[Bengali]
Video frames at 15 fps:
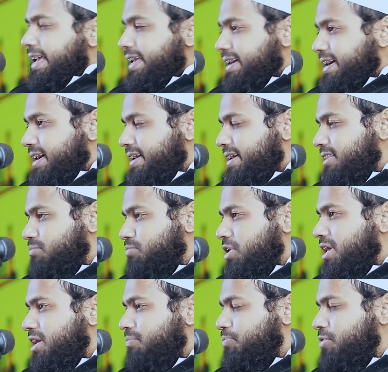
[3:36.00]
এই আয়াত
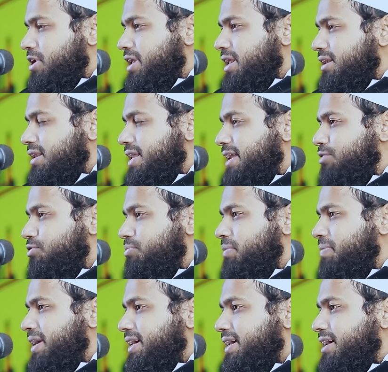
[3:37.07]
বলার পর আল্লাহ রবি
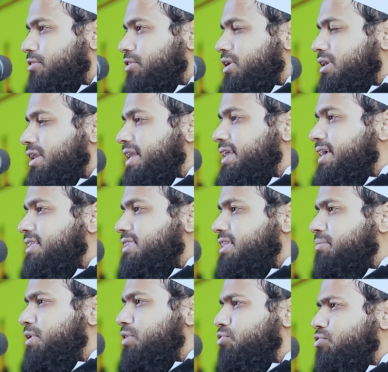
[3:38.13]
ব্যাখ্যা করলেন
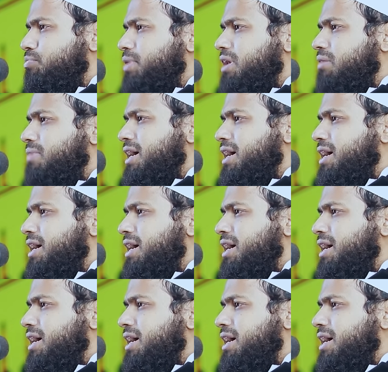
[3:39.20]
ইতামিরু বিল